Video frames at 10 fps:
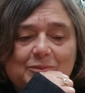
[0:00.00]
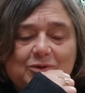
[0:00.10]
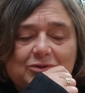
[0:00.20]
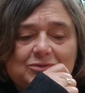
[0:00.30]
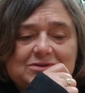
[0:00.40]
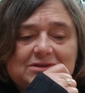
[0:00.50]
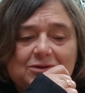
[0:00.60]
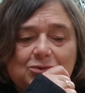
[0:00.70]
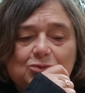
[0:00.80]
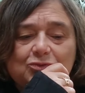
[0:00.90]
important aussi
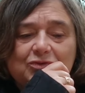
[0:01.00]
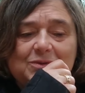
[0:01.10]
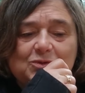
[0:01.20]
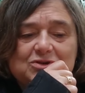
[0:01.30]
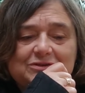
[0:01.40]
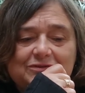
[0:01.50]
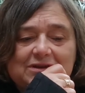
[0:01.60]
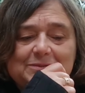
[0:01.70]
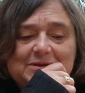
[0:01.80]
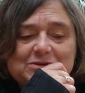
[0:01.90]
dans l'autre film que j'ai
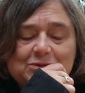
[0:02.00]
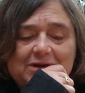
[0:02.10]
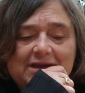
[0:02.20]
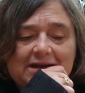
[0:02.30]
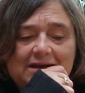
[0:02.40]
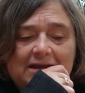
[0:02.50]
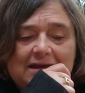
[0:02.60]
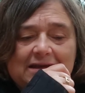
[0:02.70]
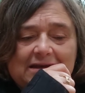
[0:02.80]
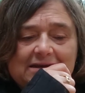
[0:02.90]
fait qui passe au réel.
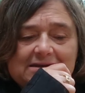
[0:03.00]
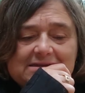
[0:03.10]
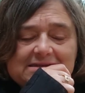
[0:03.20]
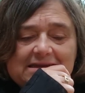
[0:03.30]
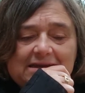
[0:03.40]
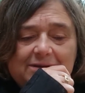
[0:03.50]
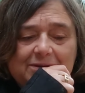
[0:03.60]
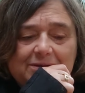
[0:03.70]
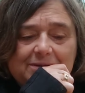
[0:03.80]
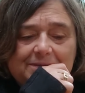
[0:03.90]
C'est.
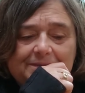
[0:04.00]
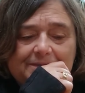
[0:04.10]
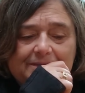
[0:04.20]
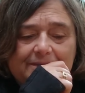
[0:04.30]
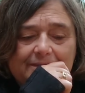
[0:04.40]
Euh,